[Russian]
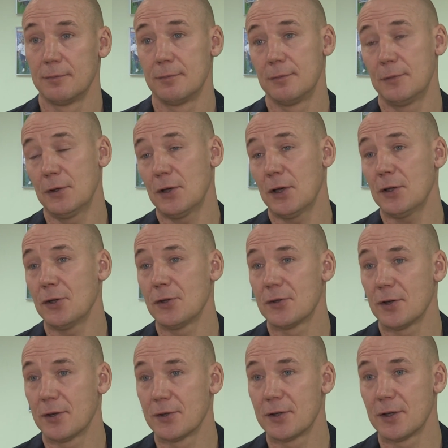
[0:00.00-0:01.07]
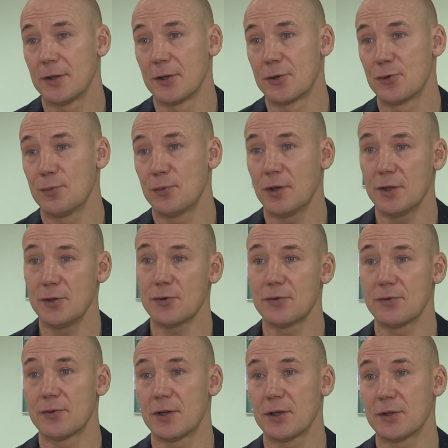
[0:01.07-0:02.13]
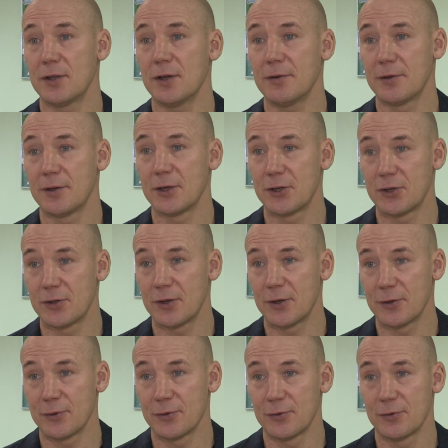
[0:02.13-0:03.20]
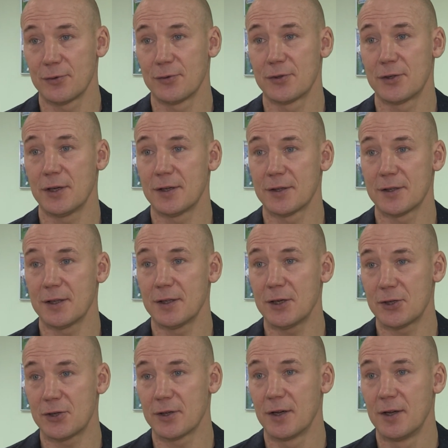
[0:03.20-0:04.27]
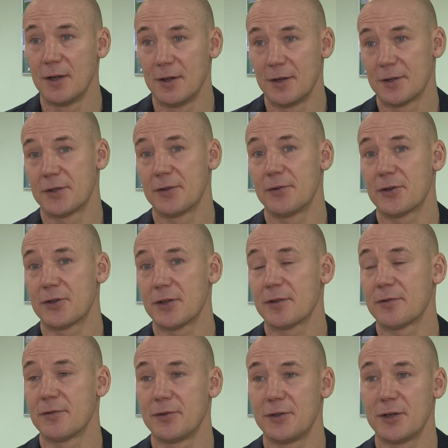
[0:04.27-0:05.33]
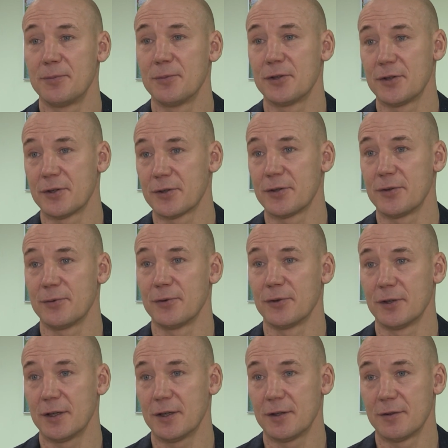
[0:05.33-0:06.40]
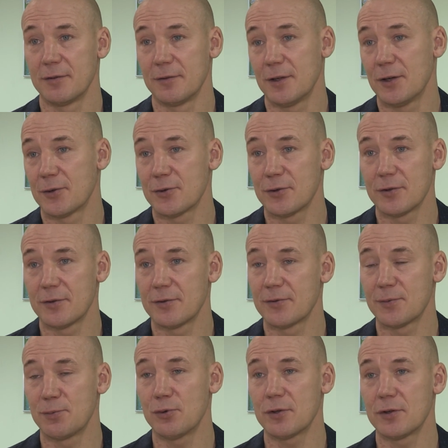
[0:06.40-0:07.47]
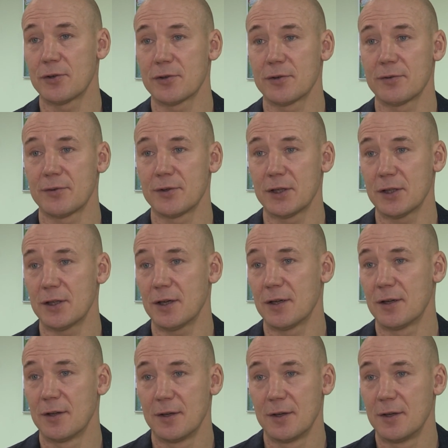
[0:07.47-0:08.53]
Да какие цели задачи? У молодежного состава, я считаю, цели задачи совершенствовать их мастерство. Да? Я уже в спорте же всегда